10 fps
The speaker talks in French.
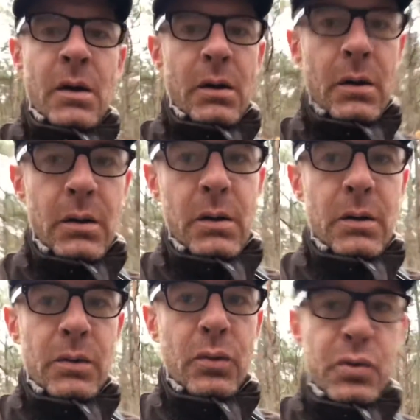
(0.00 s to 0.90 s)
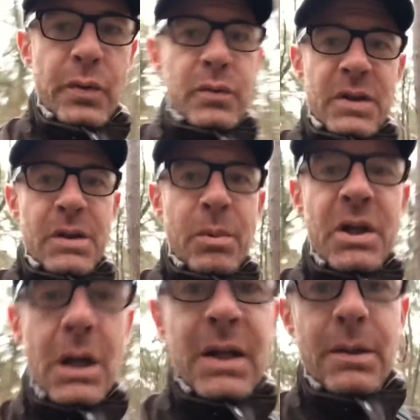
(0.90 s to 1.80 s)
donc je vais vous
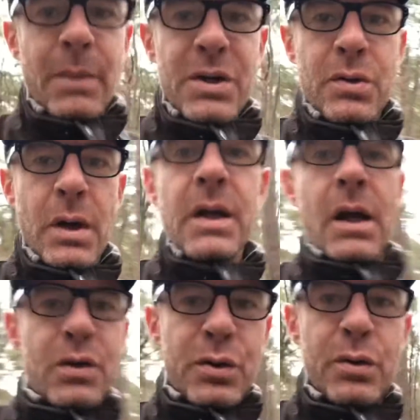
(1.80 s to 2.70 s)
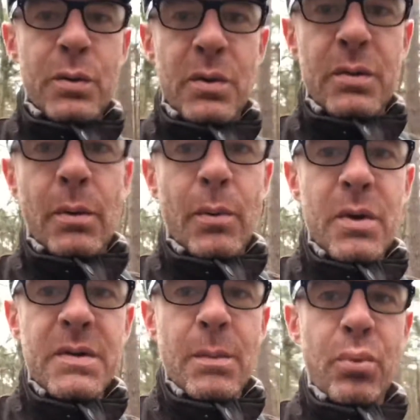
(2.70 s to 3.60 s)
expliquer la démarche dans laquelle je suis en ce moment et
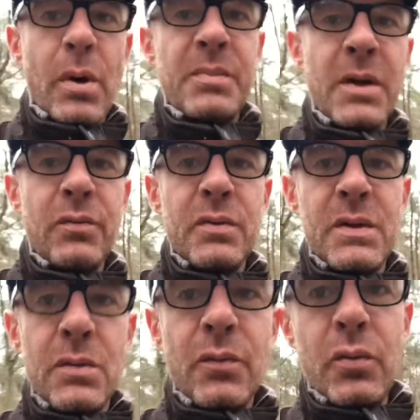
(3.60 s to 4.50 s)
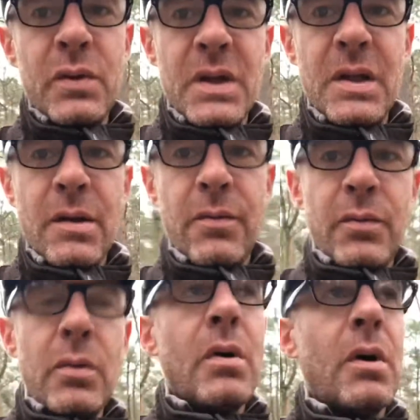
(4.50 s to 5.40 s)
ça pourrait peut-être vous, aider,
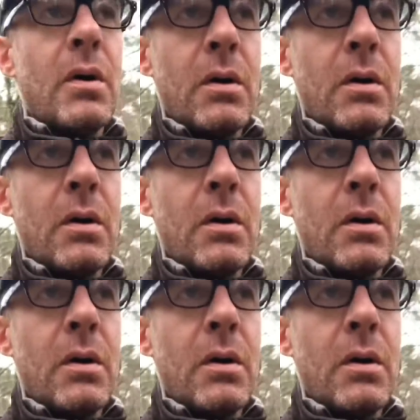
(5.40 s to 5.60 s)
vous,